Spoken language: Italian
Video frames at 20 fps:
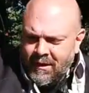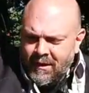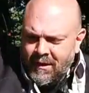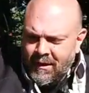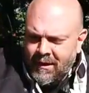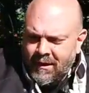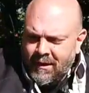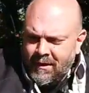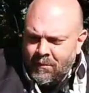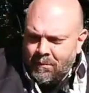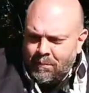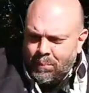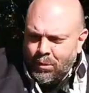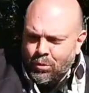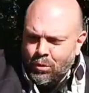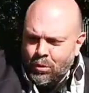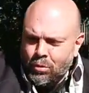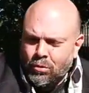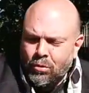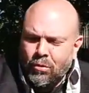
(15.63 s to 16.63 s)
è un
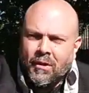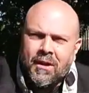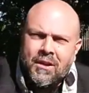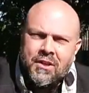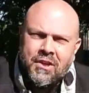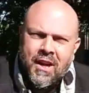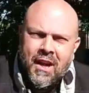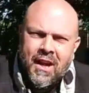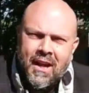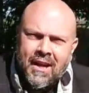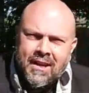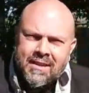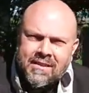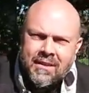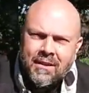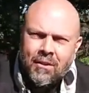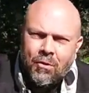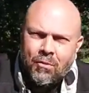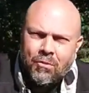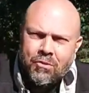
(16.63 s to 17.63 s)
prodotto che già
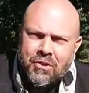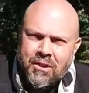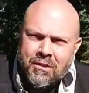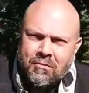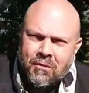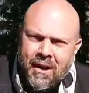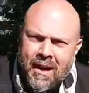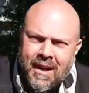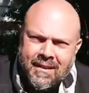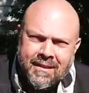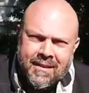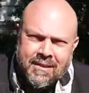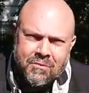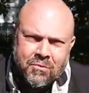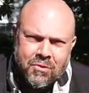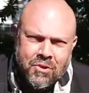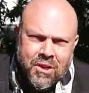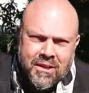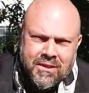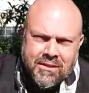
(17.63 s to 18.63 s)
si conosce, un grande
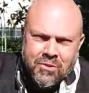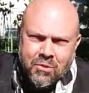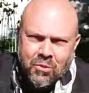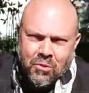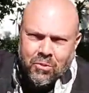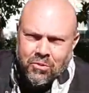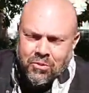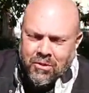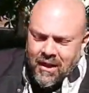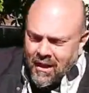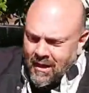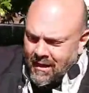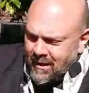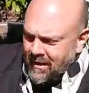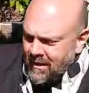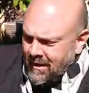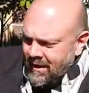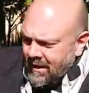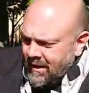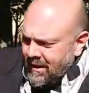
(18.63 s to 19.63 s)
successo Honda
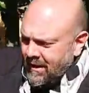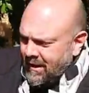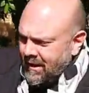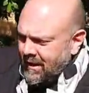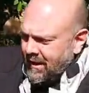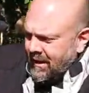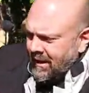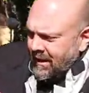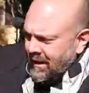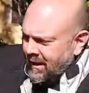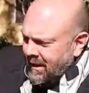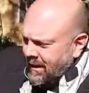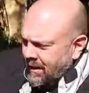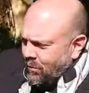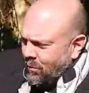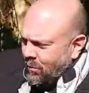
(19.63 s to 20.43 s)
e